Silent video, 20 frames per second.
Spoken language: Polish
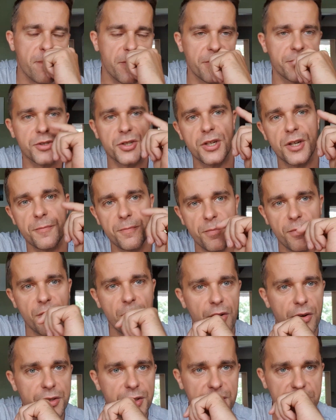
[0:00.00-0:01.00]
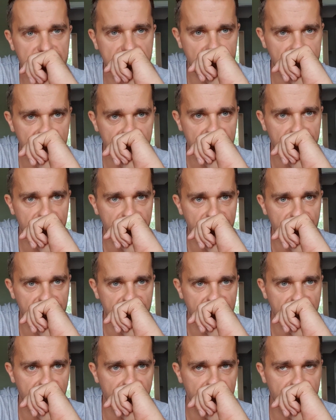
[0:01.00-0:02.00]
Czyli oni sami
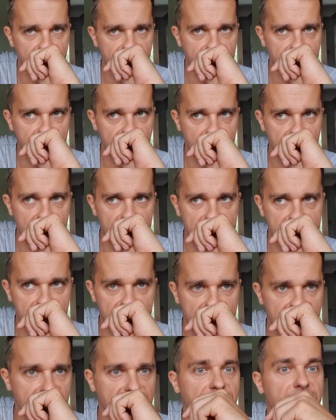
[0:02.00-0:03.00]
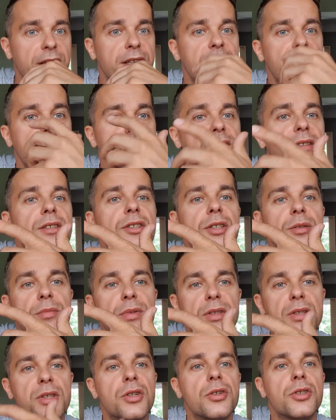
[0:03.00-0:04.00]
no, nie mieli tej inklinacji,
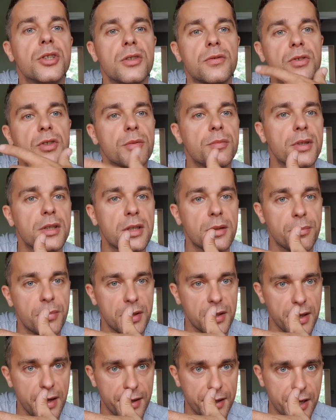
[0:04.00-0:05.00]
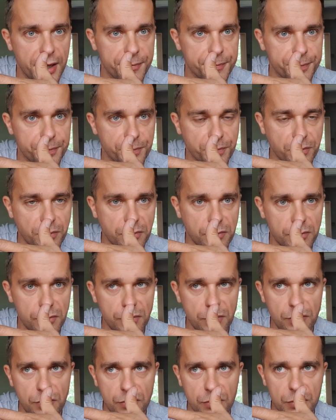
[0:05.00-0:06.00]
żeby zrodzić w sobie te pytania.
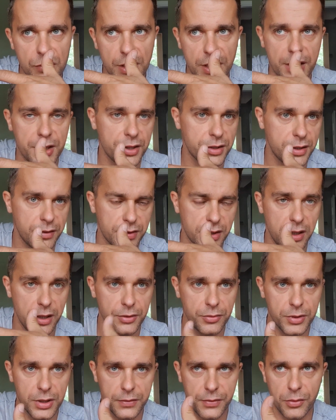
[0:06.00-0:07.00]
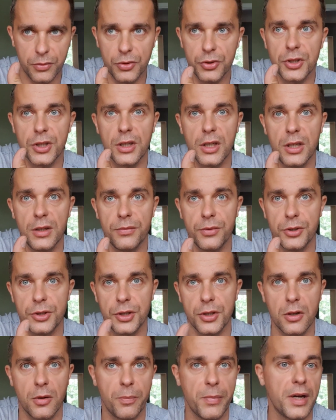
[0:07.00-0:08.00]
Ja ze względu na swoją dociekliwość
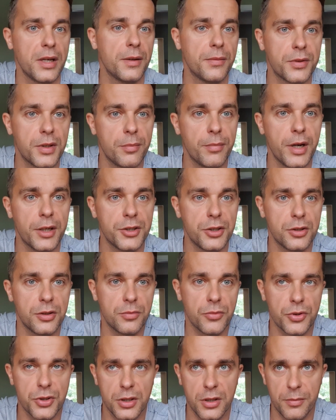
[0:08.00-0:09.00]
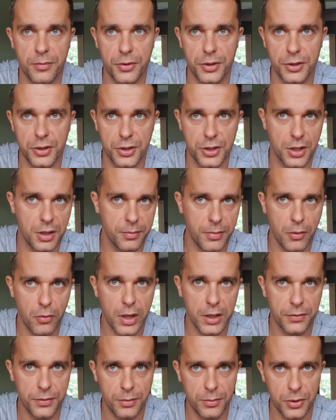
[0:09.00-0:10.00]
i kopanie w temacie, to można powiedzieć, że chyba
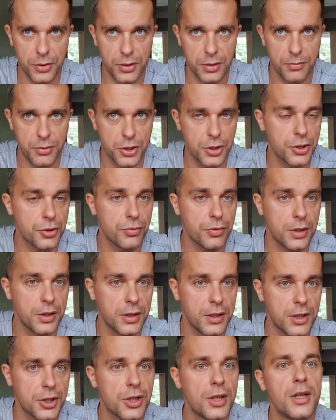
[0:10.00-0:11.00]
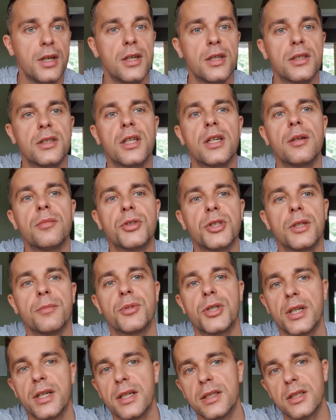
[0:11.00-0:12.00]
łatwiej mi one przyszły i też staram się
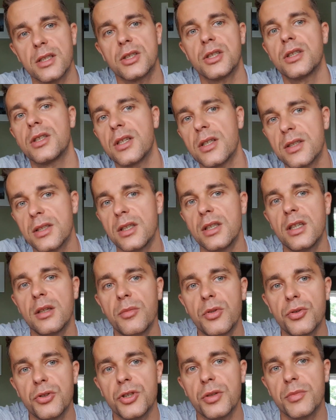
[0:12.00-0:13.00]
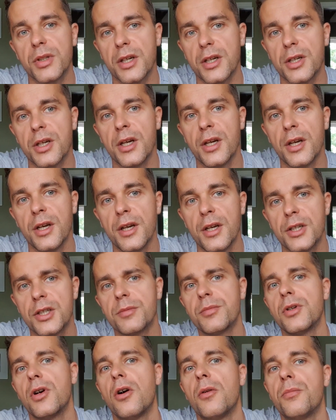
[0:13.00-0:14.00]
przekazać je teraz innym ludziom, tak
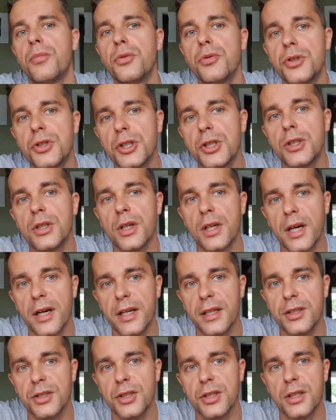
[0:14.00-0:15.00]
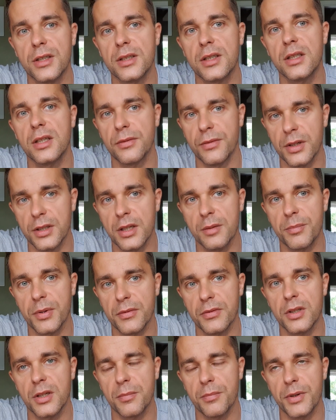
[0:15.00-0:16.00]
żeby obudzić chęć e, zadawania
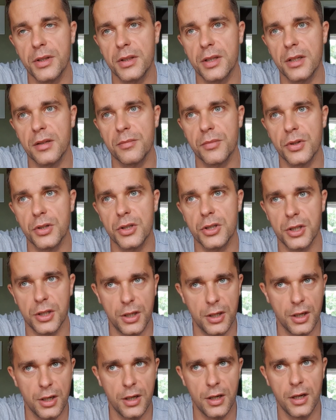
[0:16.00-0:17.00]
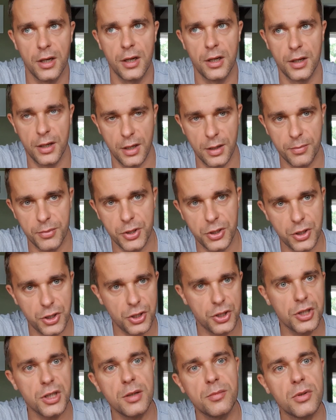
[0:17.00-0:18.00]
pewnych pytań, bo jeśli
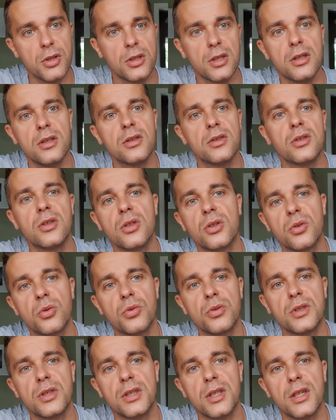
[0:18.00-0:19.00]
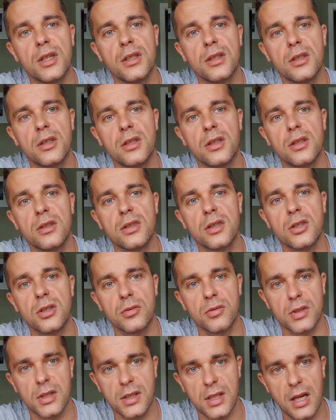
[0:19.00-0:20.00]
przyciśniemy te instytucje i
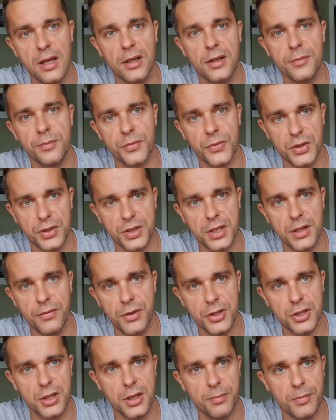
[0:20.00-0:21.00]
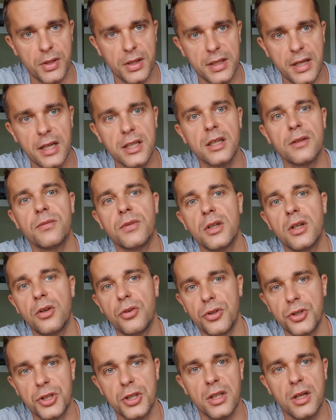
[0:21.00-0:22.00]
zaczną dostawać te pytania w
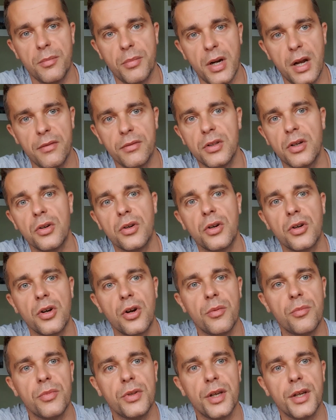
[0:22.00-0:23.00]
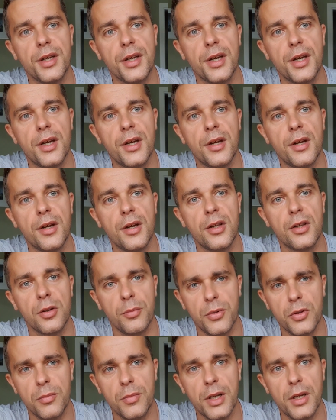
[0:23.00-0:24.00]
ilości naprawdę ogromnej, to
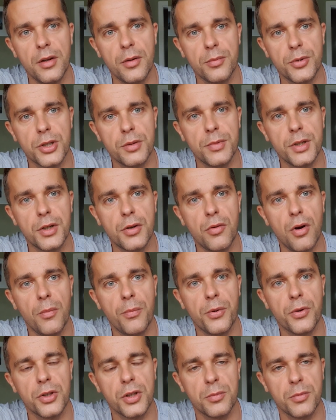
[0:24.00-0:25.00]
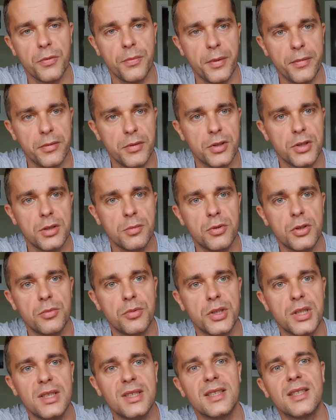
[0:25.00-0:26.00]
będą mieli olbrzymi kłopot, no bo w pewnym momencie będą
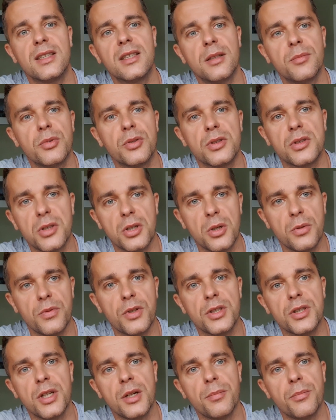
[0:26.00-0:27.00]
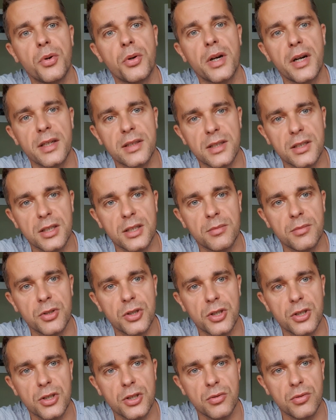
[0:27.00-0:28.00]
musieli zademonstrować nam, pokazać nam te
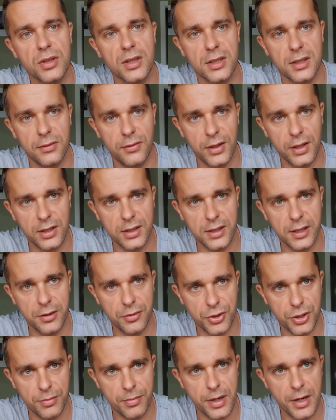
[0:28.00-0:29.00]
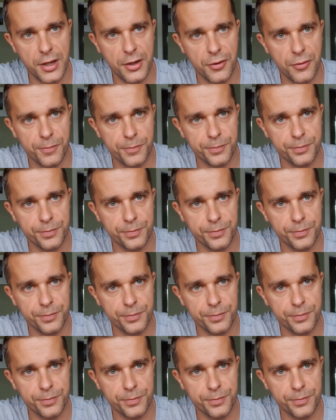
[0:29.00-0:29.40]
rzeczy, które stwierdzają, że mają.